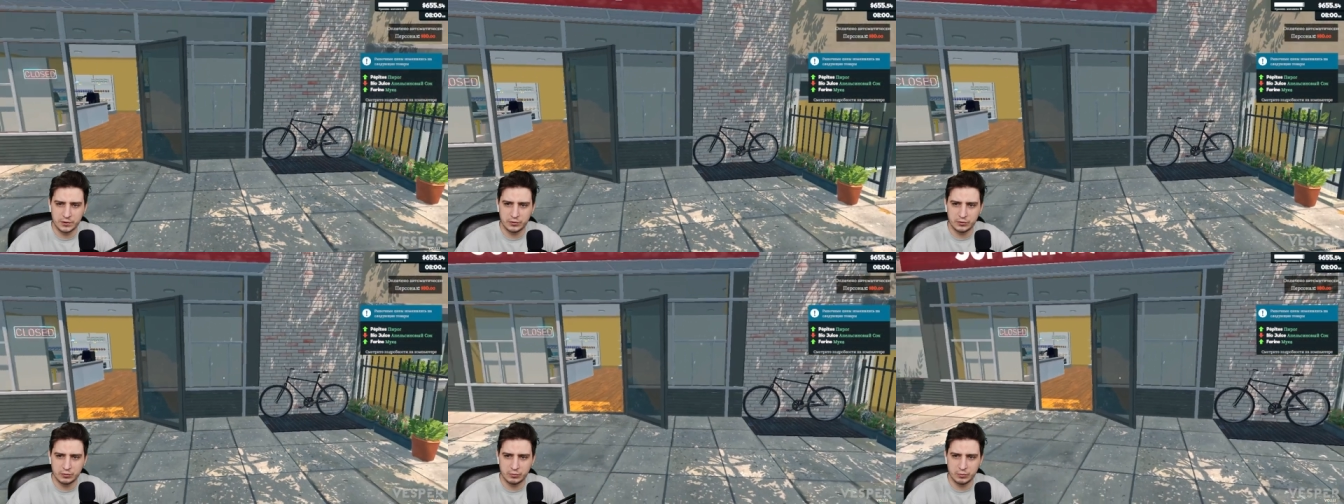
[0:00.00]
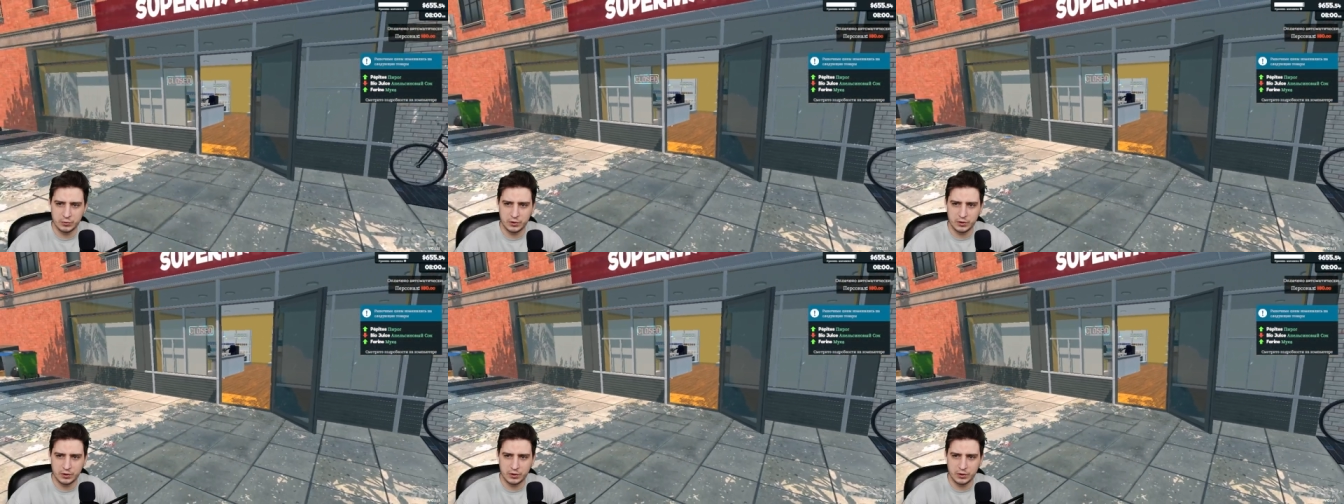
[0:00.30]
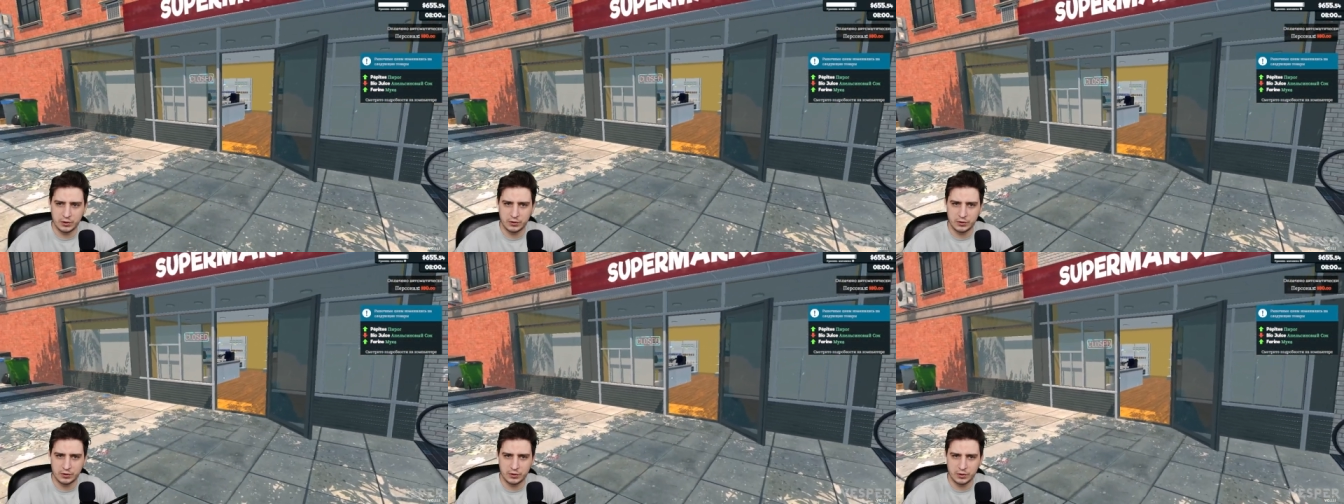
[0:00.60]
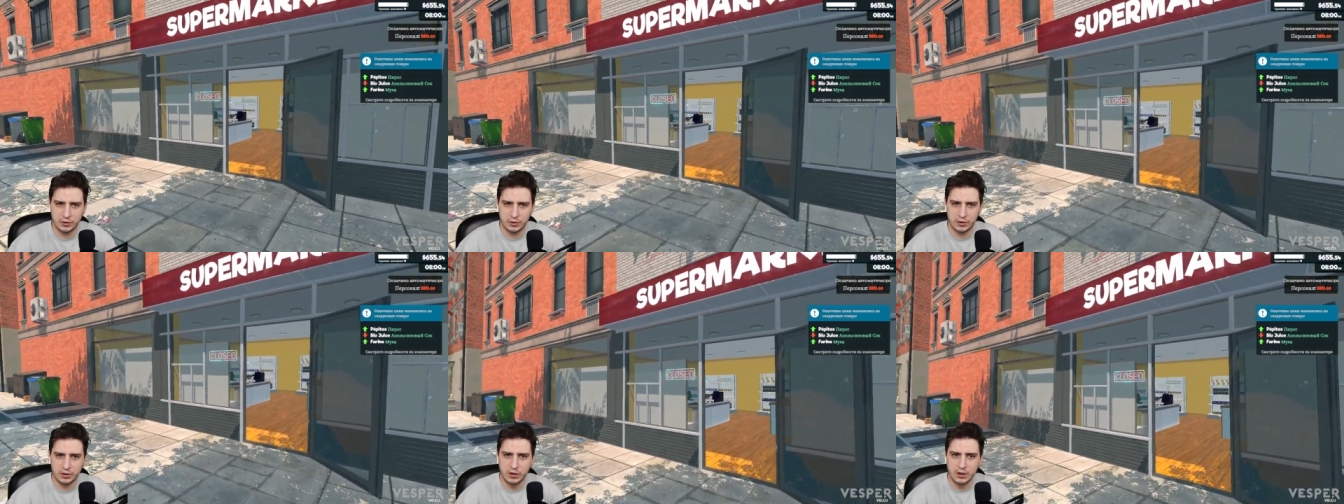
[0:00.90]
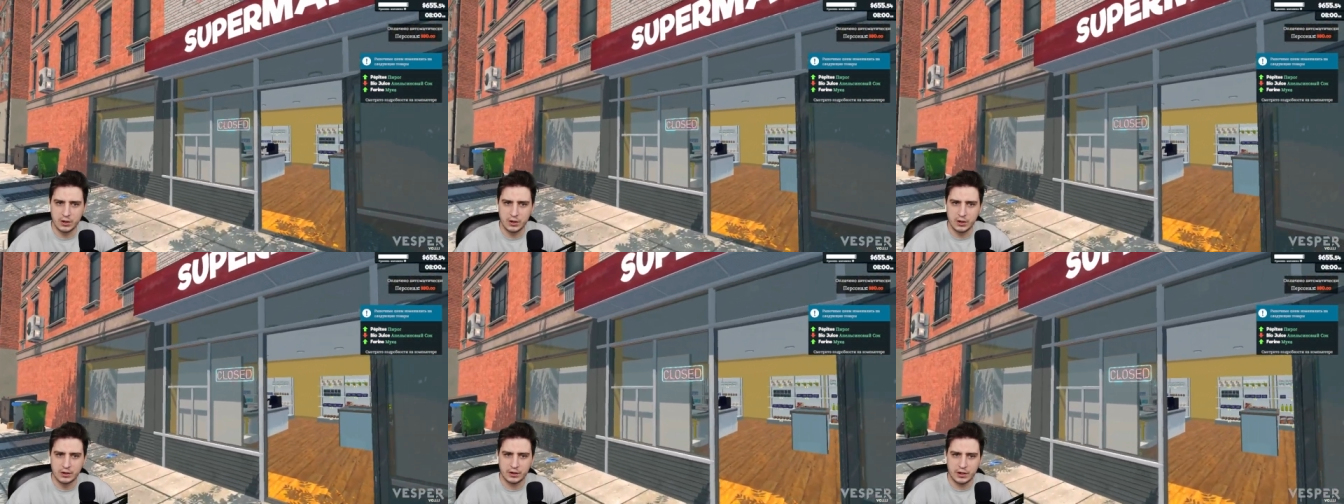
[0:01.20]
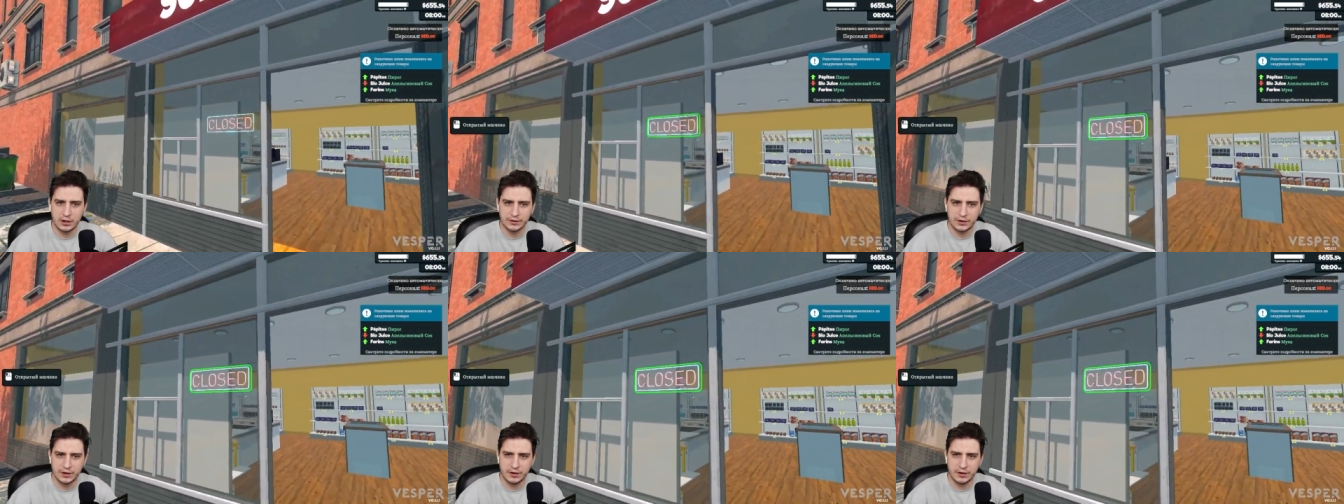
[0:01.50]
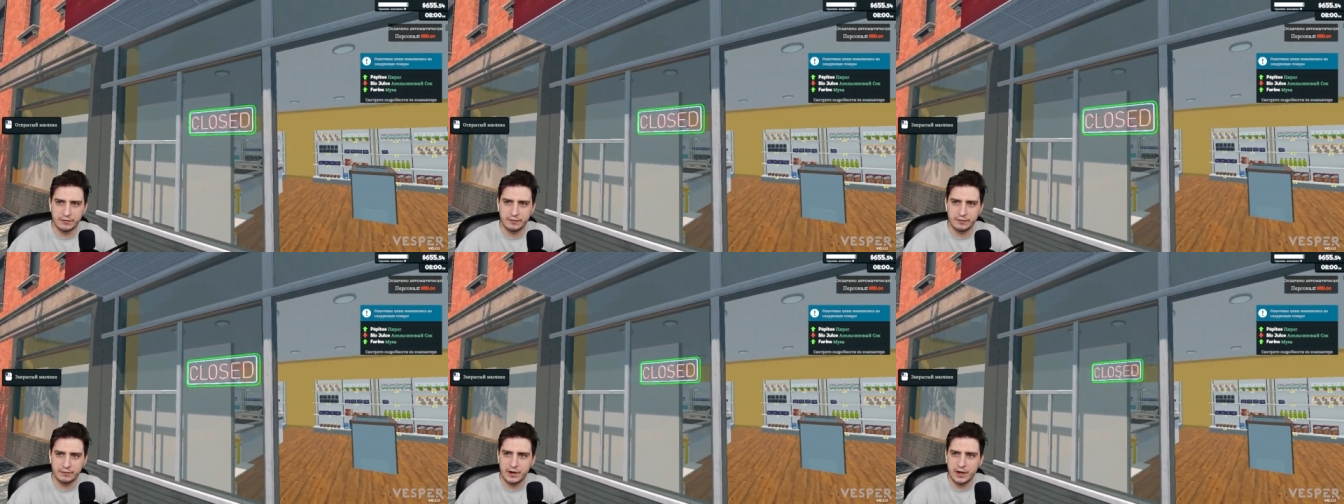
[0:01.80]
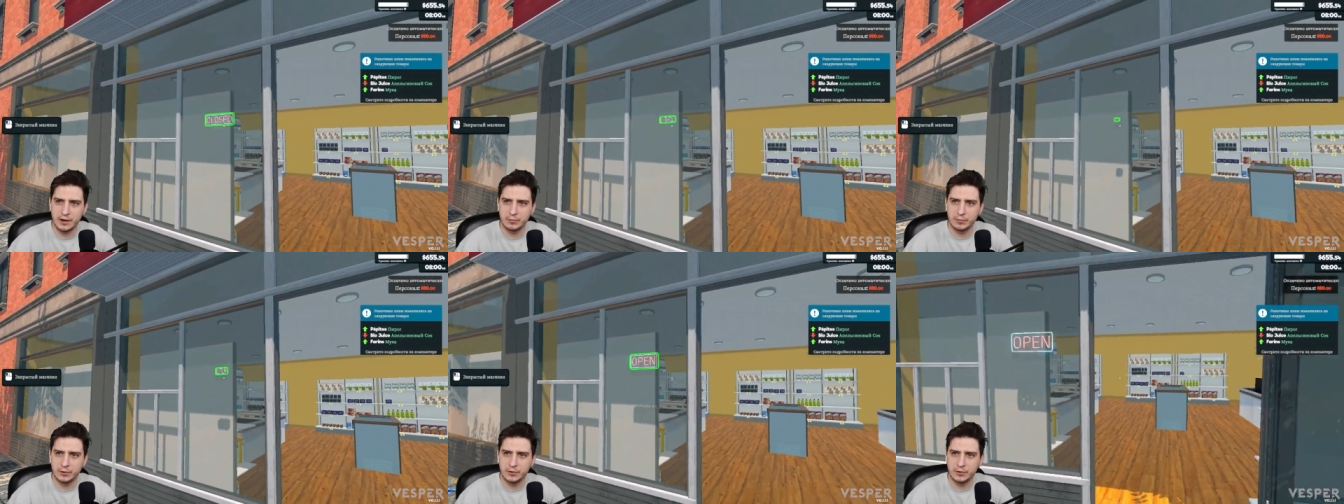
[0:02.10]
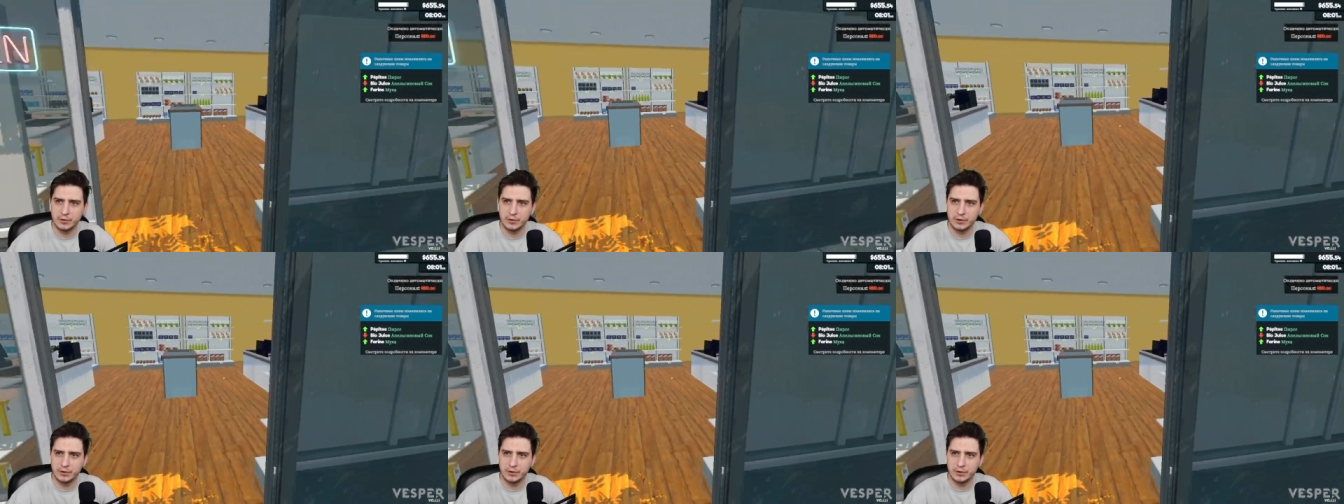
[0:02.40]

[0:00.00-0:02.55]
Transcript: у меня некоторые. Так, открываем.